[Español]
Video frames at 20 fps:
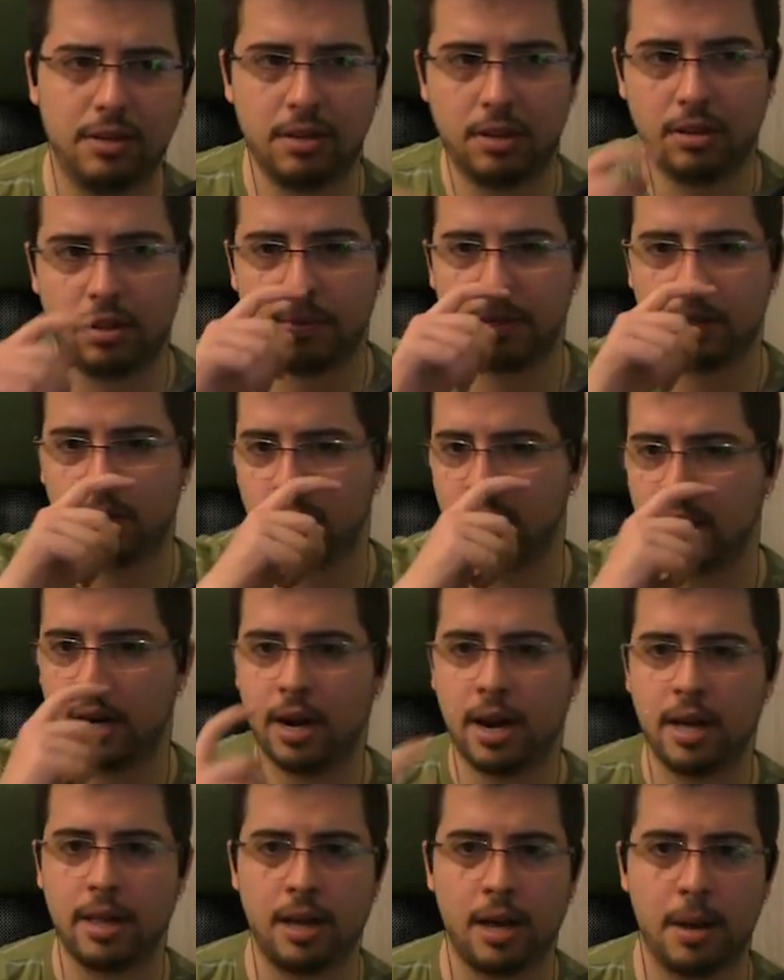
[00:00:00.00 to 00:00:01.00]
No te va a escuchar
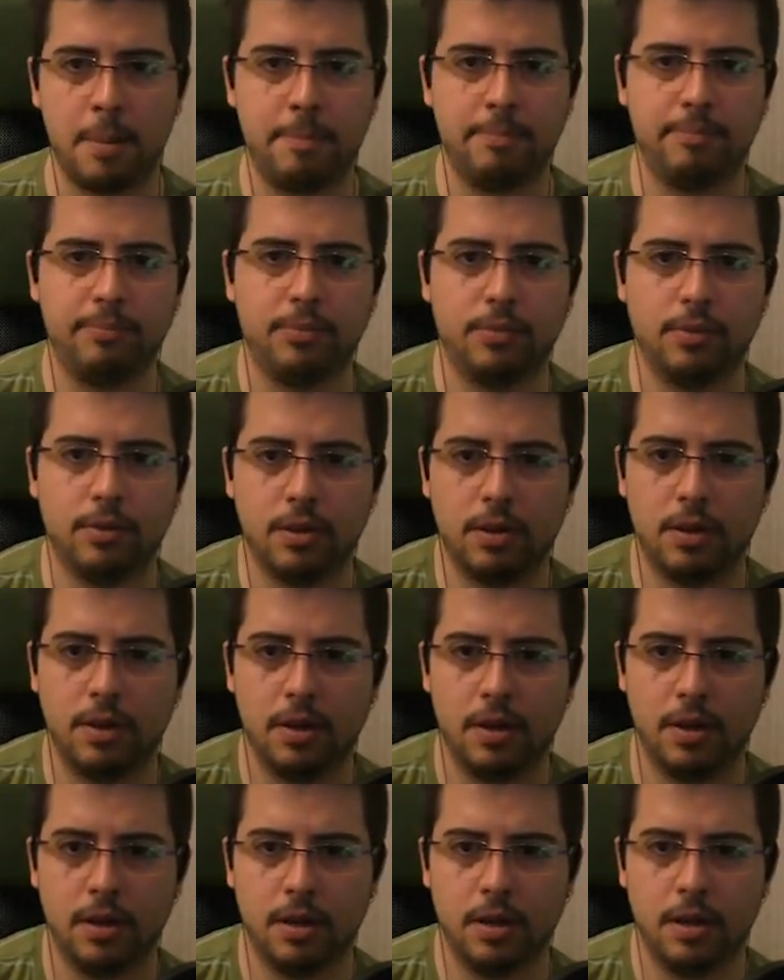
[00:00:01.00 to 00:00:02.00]
nadie, ¿eh?
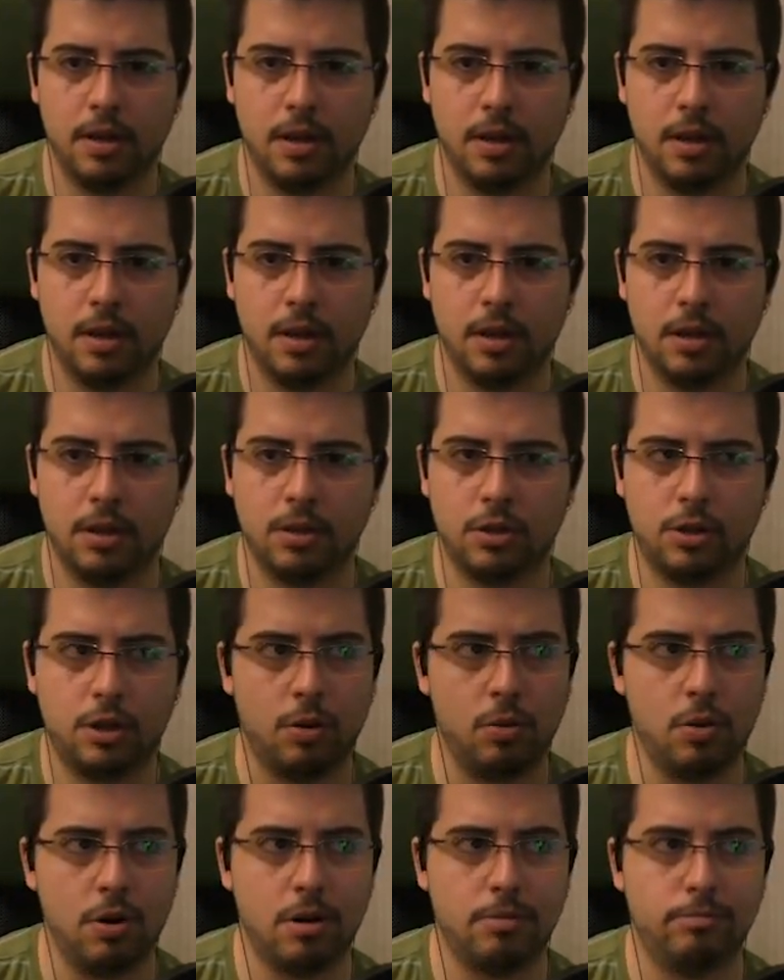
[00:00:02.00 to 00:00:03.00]

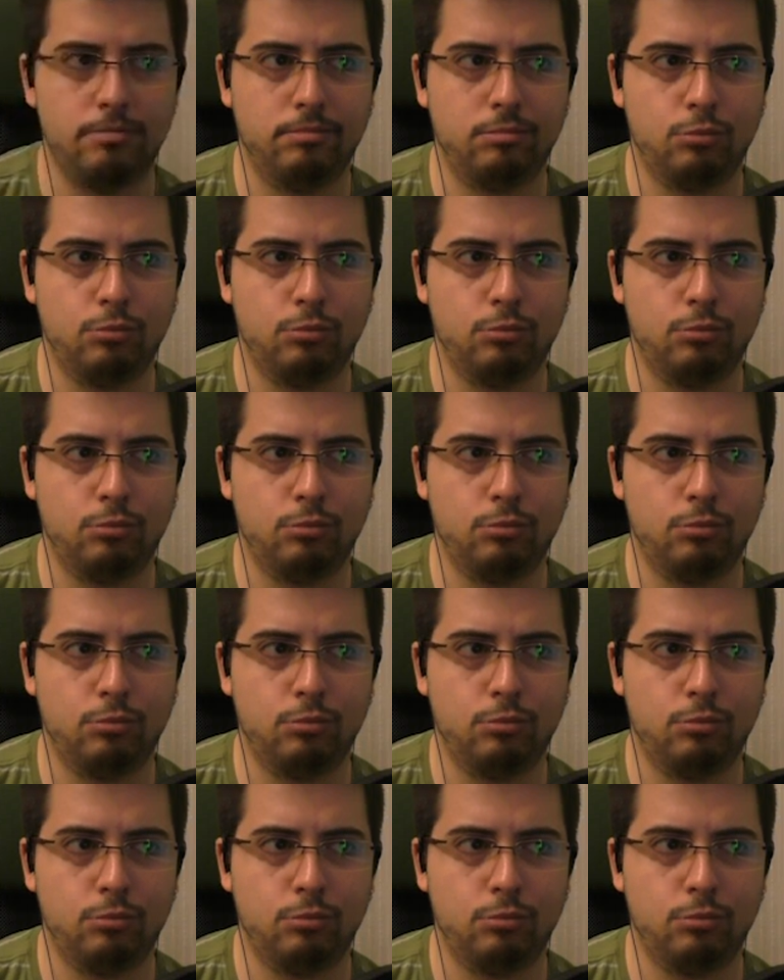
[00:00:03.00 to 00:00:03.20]
Seguro.